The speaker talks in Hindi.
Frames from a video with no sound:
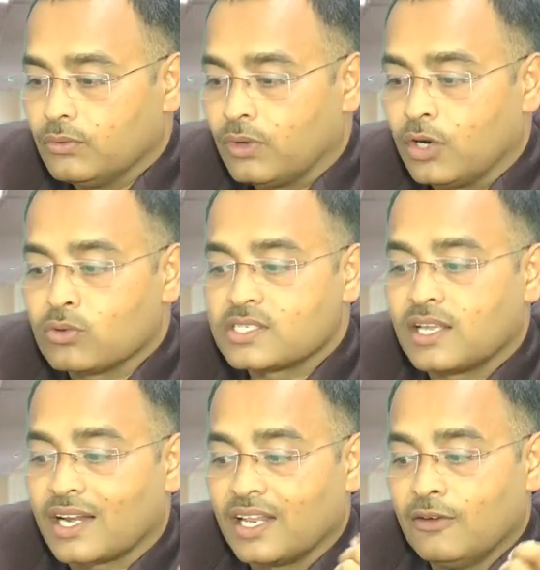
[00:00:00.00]
वालों
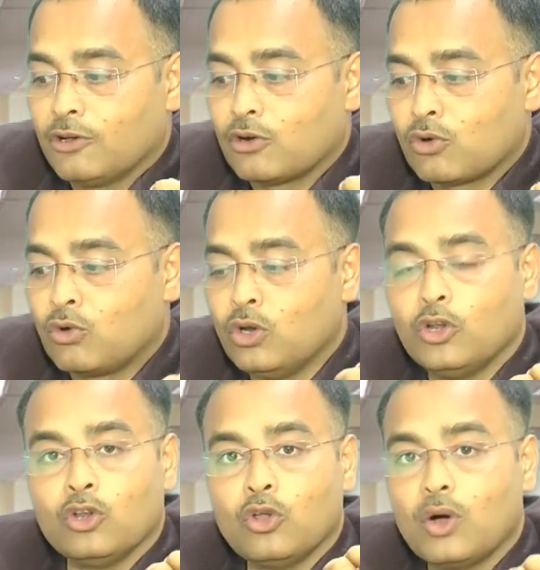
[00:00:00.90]
से रेलवे को कुल
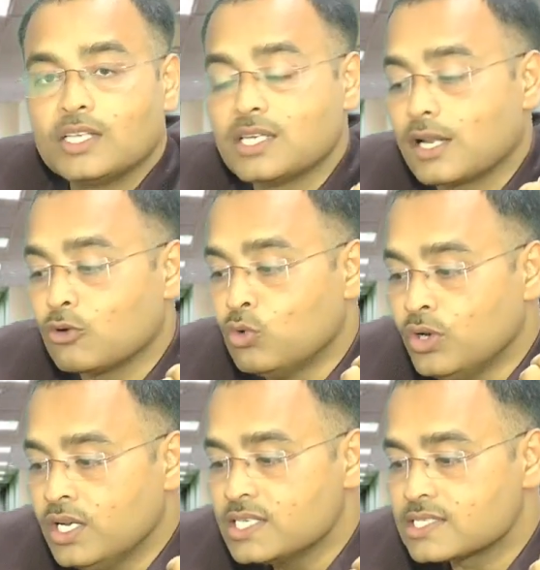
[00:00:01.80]

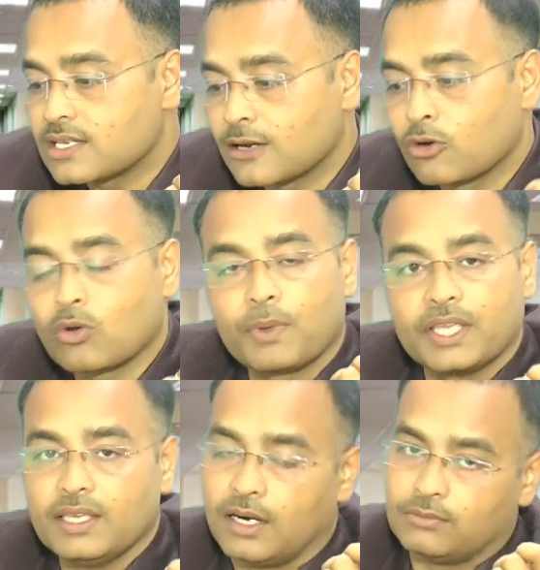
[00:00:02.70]
9,019 करोड़ रुपए
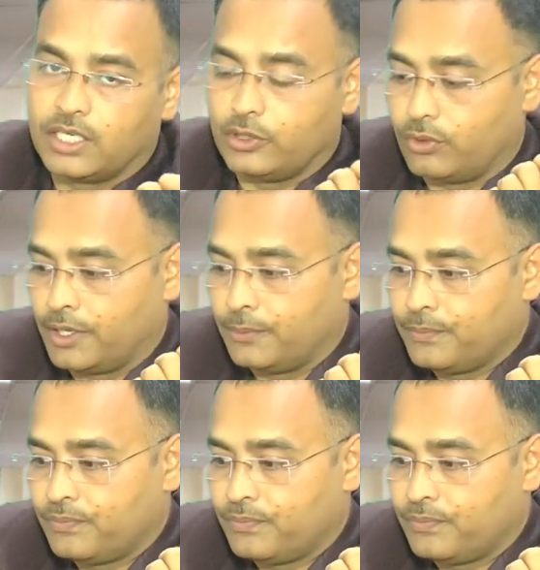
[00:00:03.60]
की आमदनी हुई